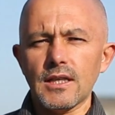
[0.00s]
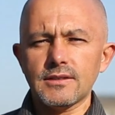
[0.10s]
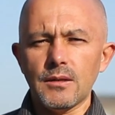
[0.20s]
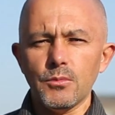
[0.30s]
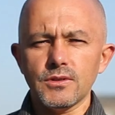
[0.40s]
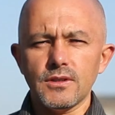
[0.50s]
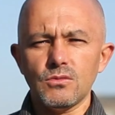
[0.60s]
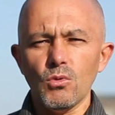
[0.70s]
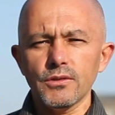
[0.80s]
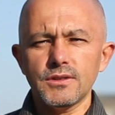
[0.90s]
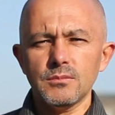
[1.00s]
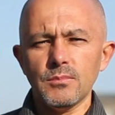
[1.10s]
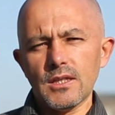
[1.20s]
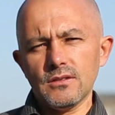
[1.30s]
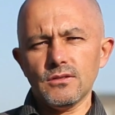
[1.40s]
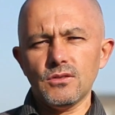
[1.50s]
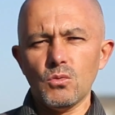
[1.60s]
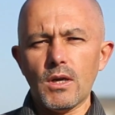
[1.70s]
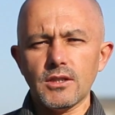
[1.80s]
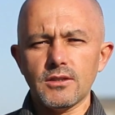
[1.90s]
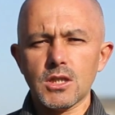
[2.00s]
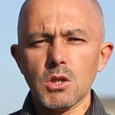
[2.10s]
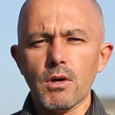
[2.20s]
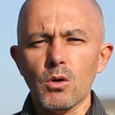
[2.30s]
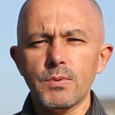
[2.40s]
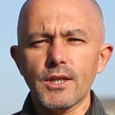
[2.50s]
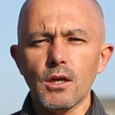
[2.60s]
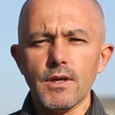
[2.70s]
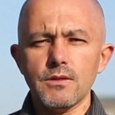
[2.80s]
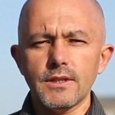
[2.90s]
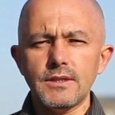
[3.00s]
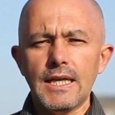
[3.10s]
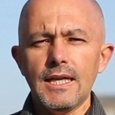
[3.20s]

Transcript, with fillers: Tak samo ze złotym bardzo sytuacja się zaczęła komplikować, więc